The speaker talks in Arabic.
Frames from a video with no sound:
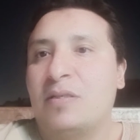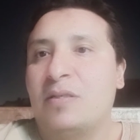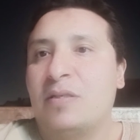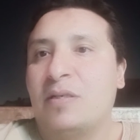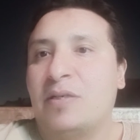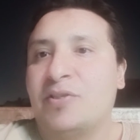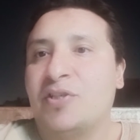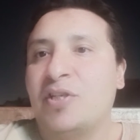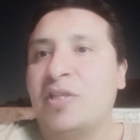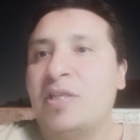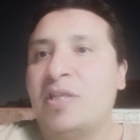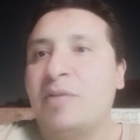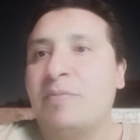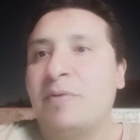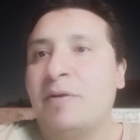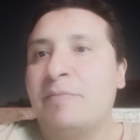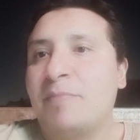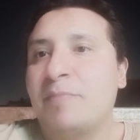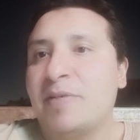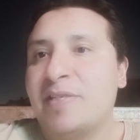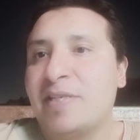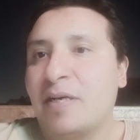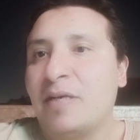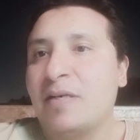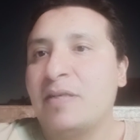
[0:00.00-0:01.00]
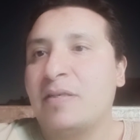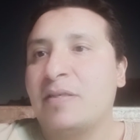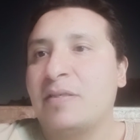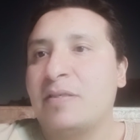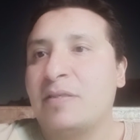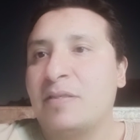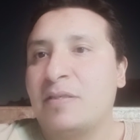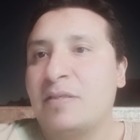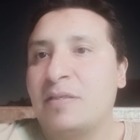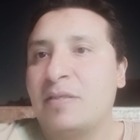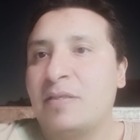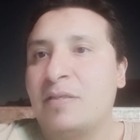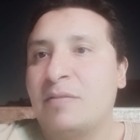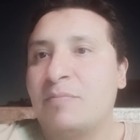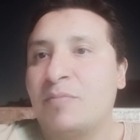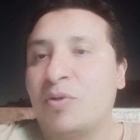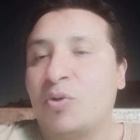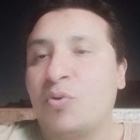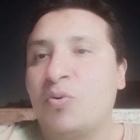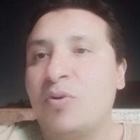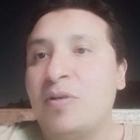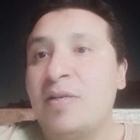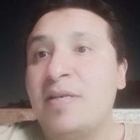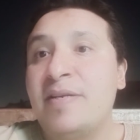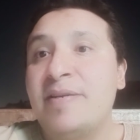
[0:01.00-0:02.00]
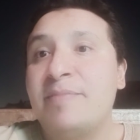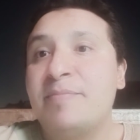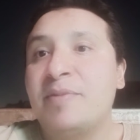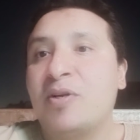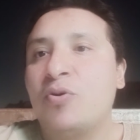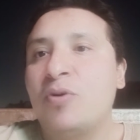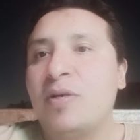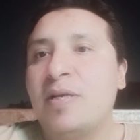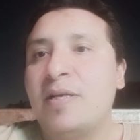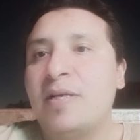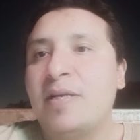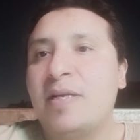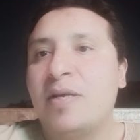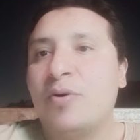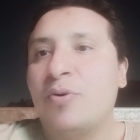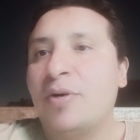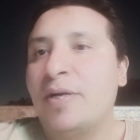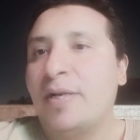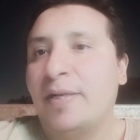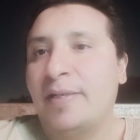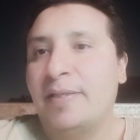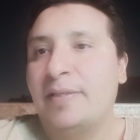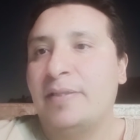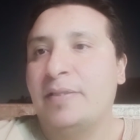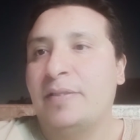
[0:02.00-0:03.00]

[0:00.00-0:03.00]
عشان تبقى في مسخره من كل من كل النواحي